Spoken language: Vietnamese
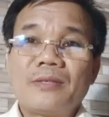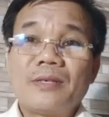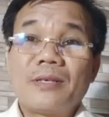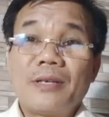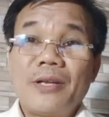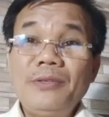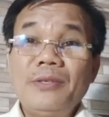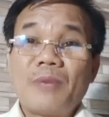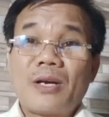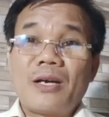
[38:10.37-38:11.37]
Nếu như
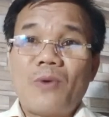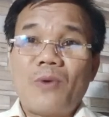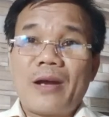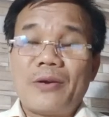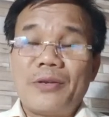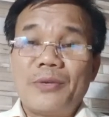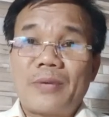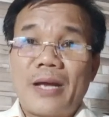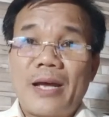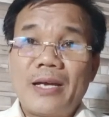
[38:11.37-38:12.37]
mà cơ quan họ điều
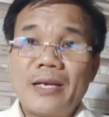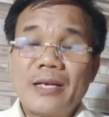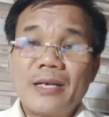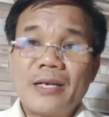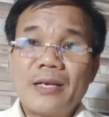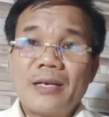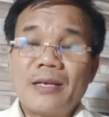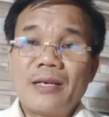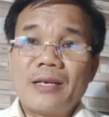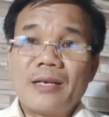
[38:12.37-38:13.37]
tra
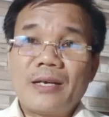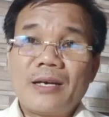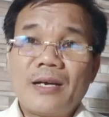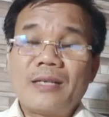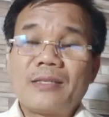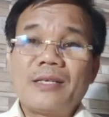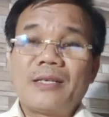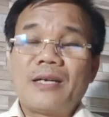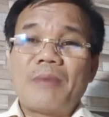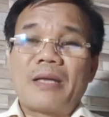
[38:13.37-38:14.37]
à, thì
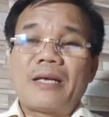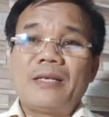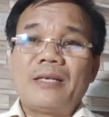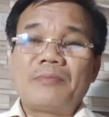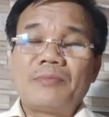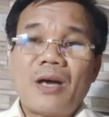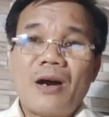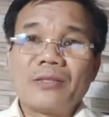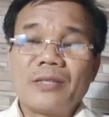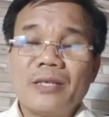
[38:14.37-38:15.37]
các bạn thấy không,
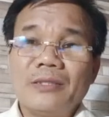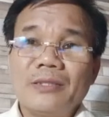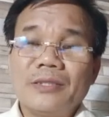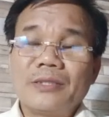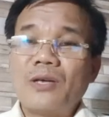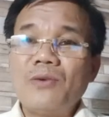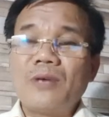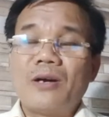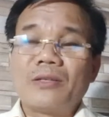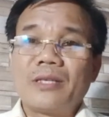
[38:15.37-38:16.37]
họ từ người tốt,
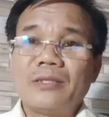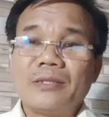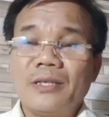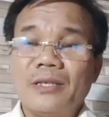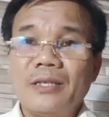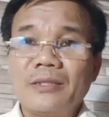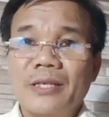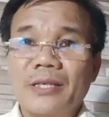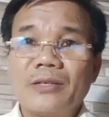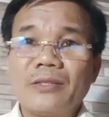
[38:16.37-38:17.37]
họ từ người lương
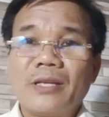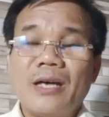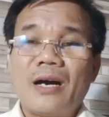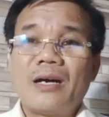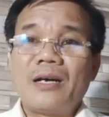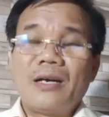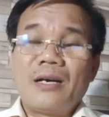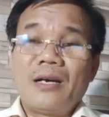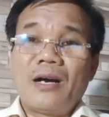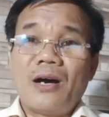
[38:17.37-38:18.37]
thiện, có thể họ
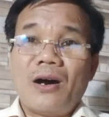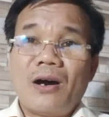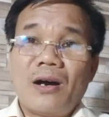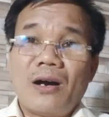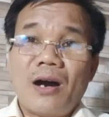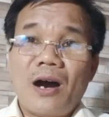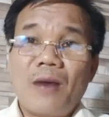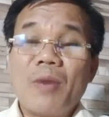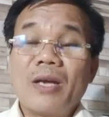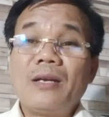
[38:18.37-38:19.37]
Họ họ
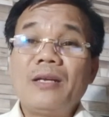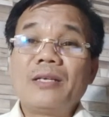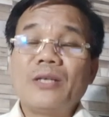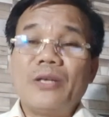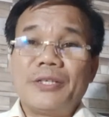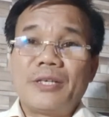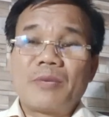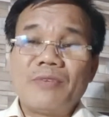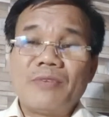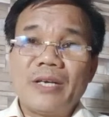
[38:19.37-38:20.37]
bị liên lụy trong
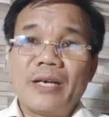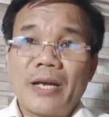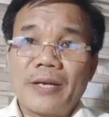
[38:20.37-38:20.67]
cái vấn đề này.